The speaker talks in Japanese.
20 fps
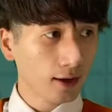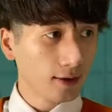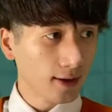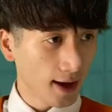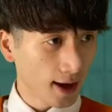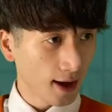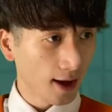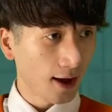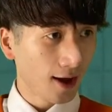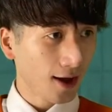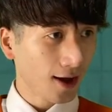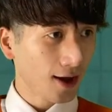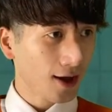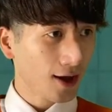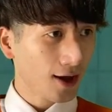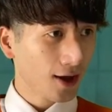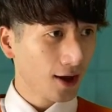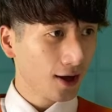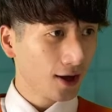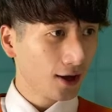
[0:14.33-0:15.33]
ね
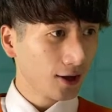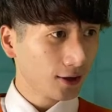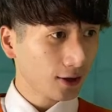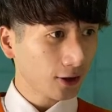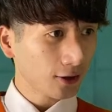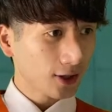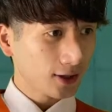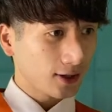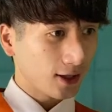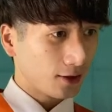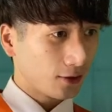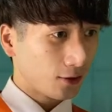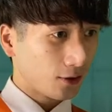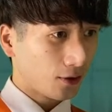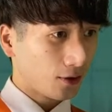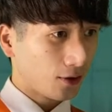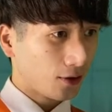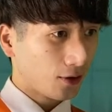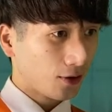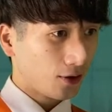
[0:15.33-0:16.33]
えいたよな斉藤
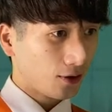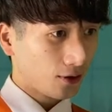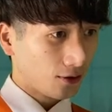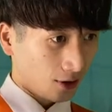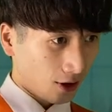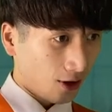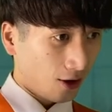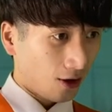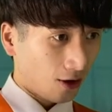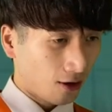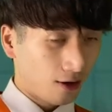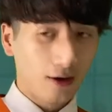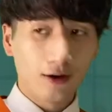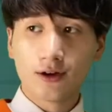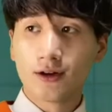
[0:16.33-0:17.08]
の